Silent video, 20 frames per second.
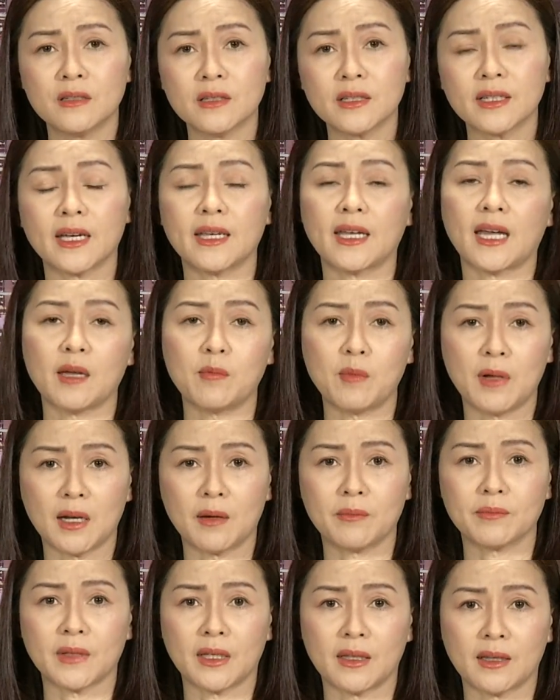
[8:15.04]
trước ngày
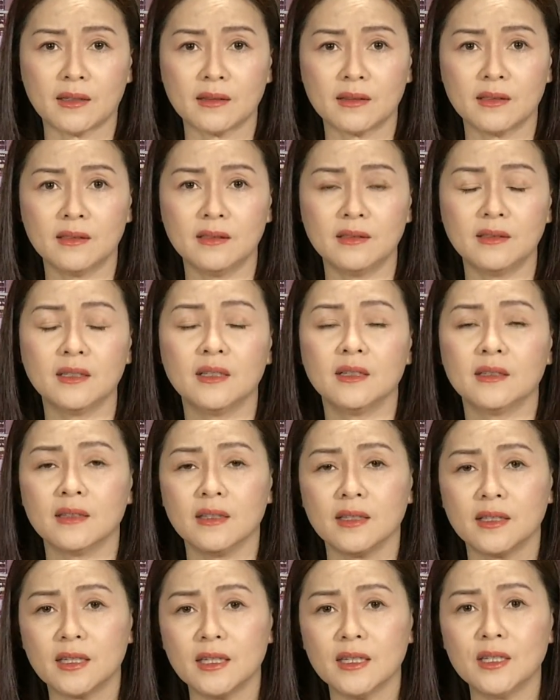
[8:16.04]
25 tây tháng 4
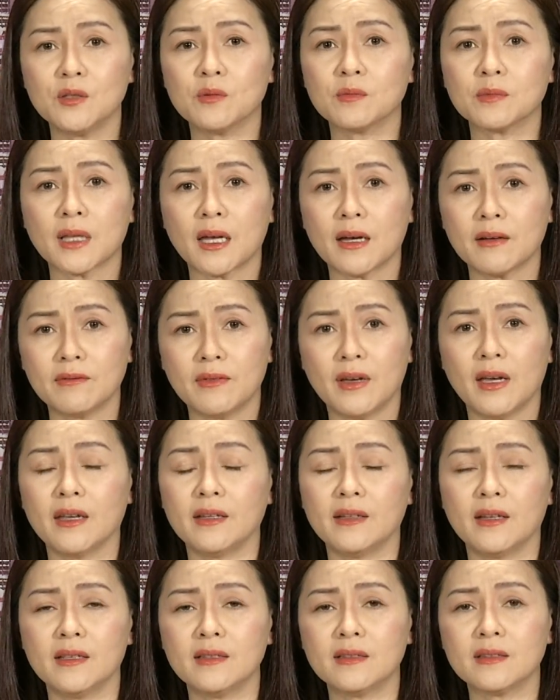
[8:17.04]
thì khi chúng ta
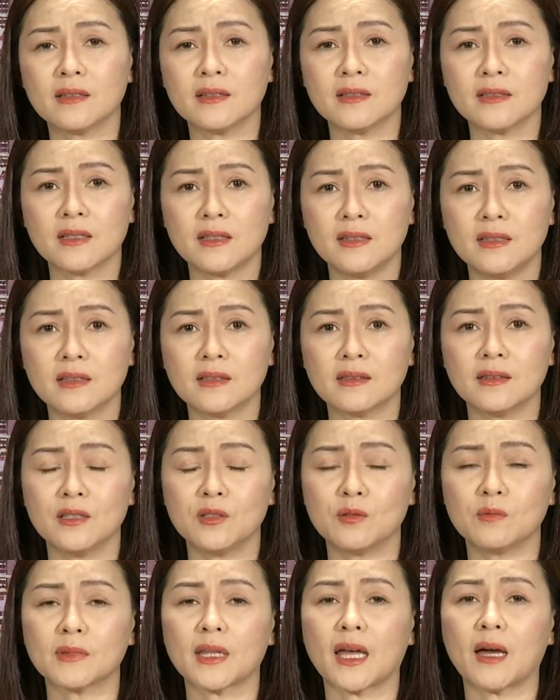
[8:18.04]
về đến Tân Sư Nhất
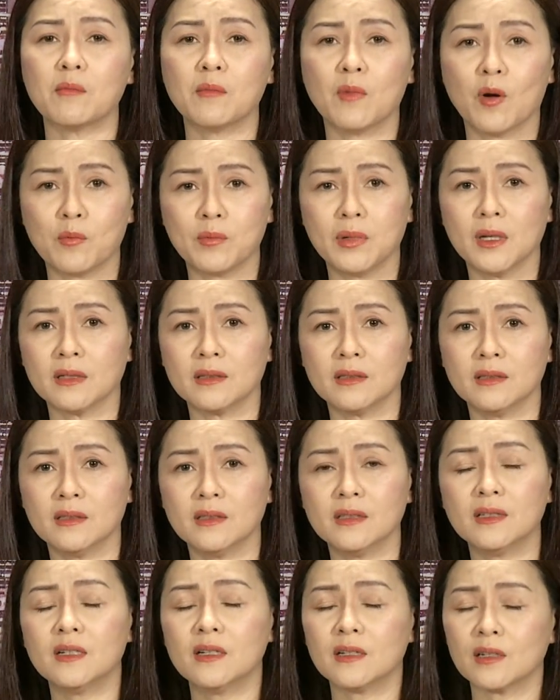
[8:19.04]
thì chúng ta một lần
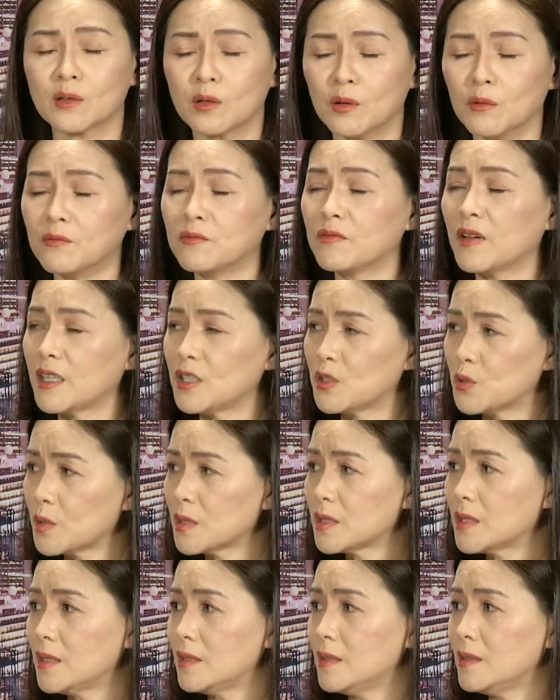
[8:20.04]
nữa cũng phải
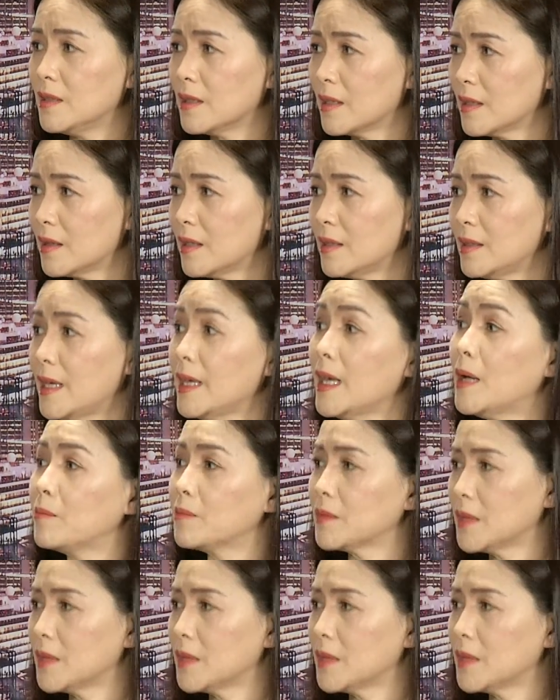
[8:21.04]
xuất trình những cái tờ giấy